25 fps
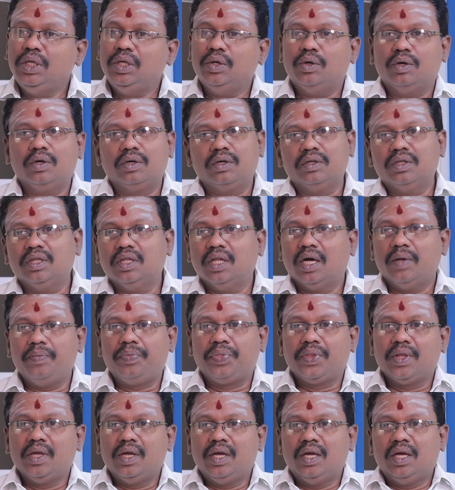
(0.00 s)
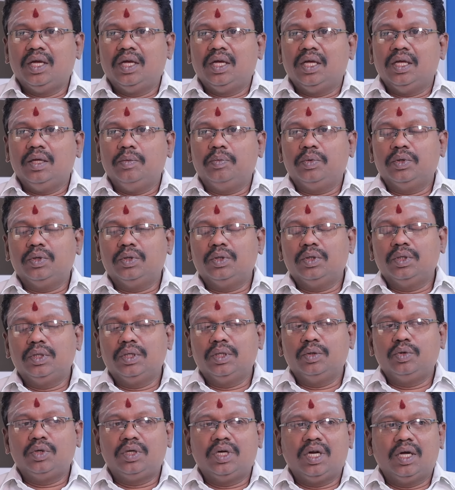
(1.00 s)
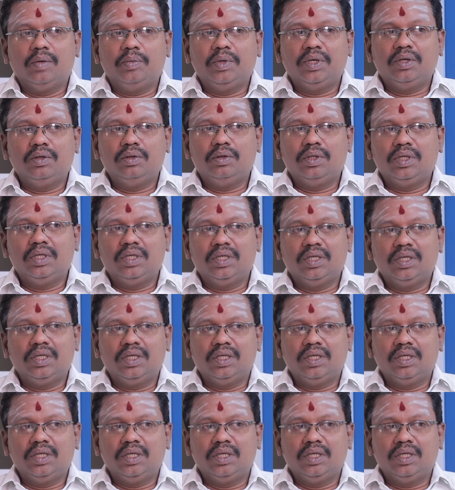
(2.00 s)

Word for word: ஒரு யோகம் தான் இப்போ ஒரு நபர் ஒரு